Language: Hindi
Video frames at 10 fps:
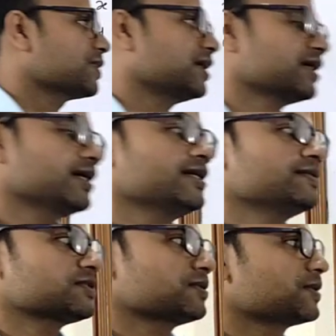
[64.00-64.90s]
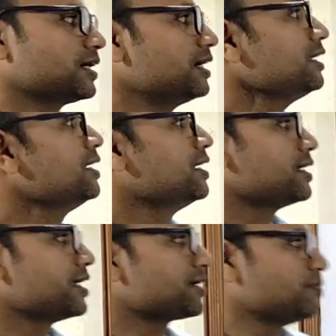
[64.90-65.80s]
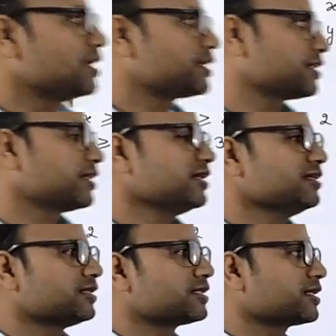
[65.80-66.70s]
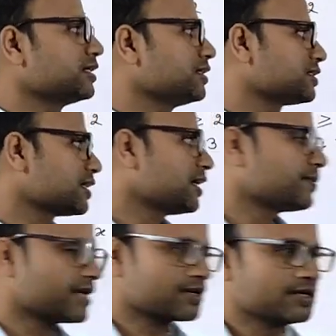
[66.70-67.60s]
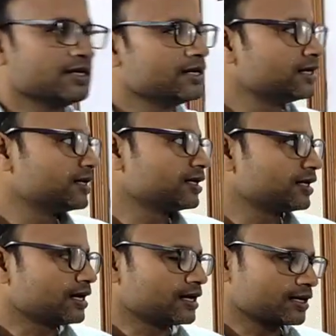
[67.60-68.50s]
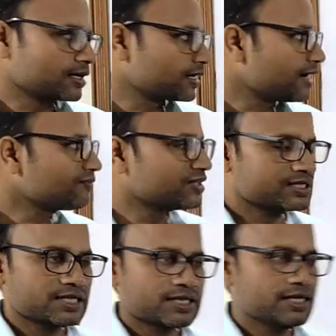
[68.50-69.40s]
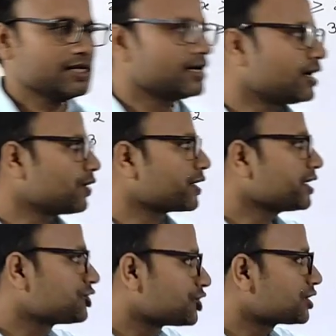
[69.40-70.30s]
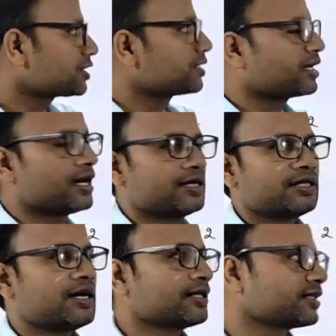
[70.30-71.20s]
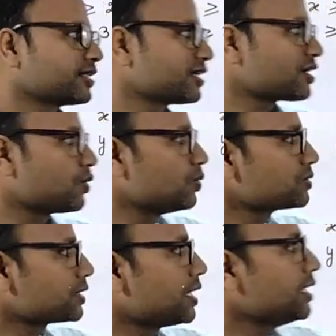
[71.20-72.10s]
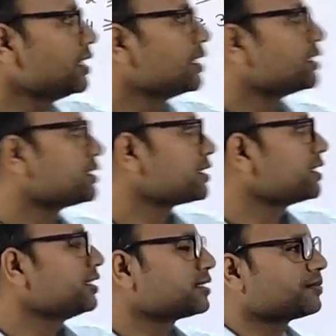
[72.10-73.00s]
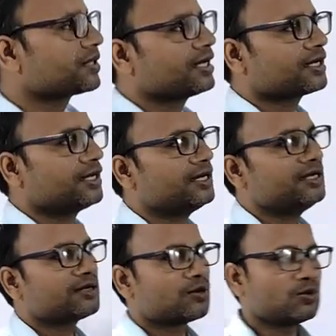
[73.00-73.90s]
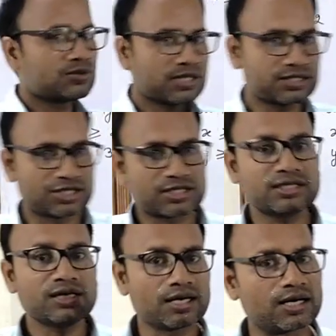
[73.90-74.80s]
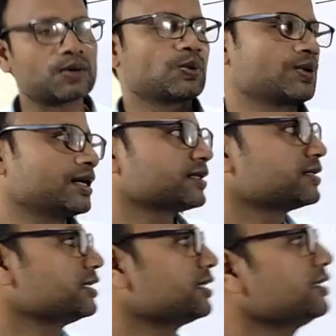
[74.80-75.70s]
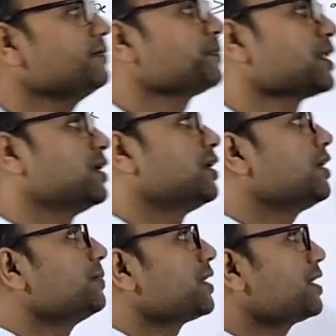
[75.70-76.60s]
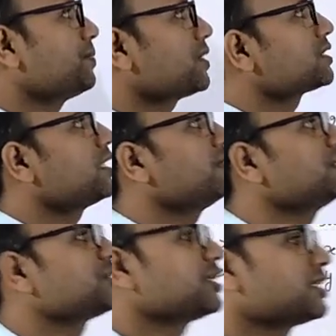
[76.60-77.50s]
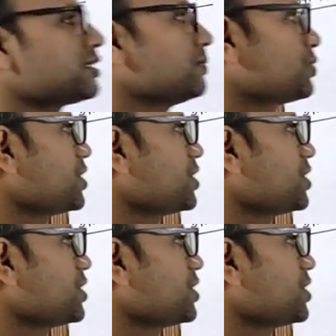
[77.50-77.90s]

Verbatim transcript: प्रकार का ही अभिसमिकाय एक मिलती थी जिसके इसका हम एक ग्राफ खींचते थे और एक क्षेत्र दिखा दिखाते थे कि कौन सा जैसे इस समीका का कौन सा क्षेत्र हल होगा ठीक ना अब देखिए प्रश्नावली छः दशमलव